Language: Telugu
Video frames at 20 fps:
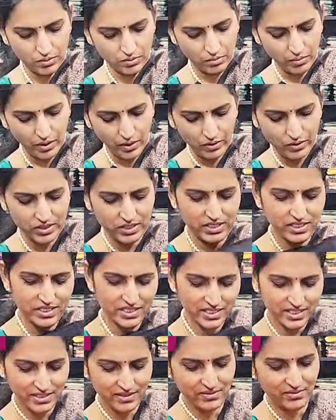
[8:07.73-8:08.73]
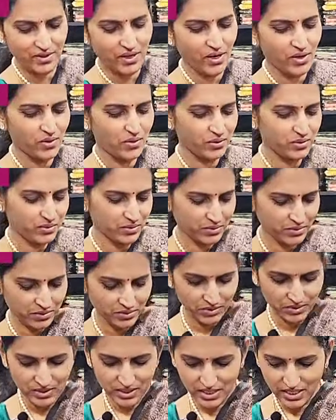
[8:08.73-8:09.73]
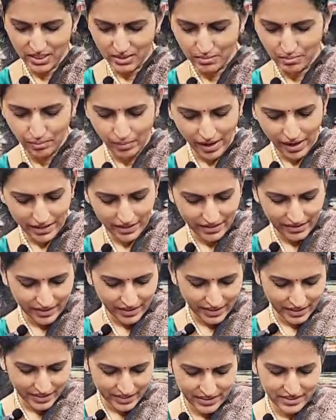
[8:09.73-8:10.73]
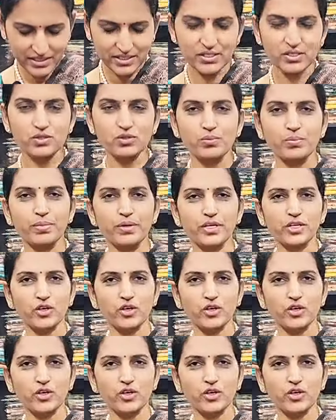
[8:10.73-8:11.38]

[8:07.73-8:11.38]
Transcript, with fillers: బ్లౌజ్ వావ్ బ్లాక్ రెడ్ సూపర్